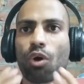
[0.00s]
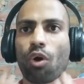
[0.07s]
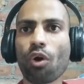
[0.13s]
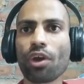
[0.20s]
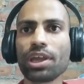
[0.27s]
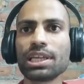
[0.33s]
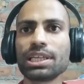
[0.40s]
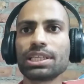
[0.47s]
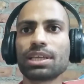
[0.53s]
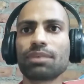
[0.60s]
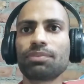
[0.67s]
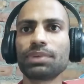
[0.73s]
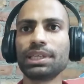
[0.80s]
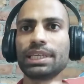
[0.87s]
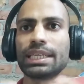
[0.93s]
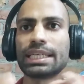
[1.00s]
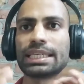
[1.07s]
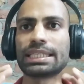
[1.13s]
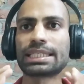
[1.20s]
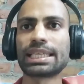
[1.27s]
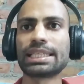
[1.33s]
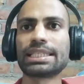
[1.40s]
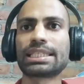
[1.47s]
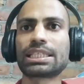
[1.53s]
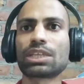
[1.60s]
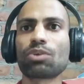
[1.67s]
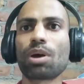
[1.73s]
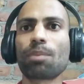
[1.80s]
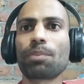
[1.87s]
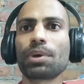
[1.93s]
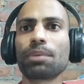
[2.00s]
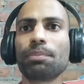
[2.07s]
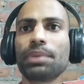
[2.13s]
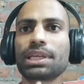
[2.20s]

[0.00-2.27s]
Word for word: ऑयल या फिर डेड स्किन से वहाँ पर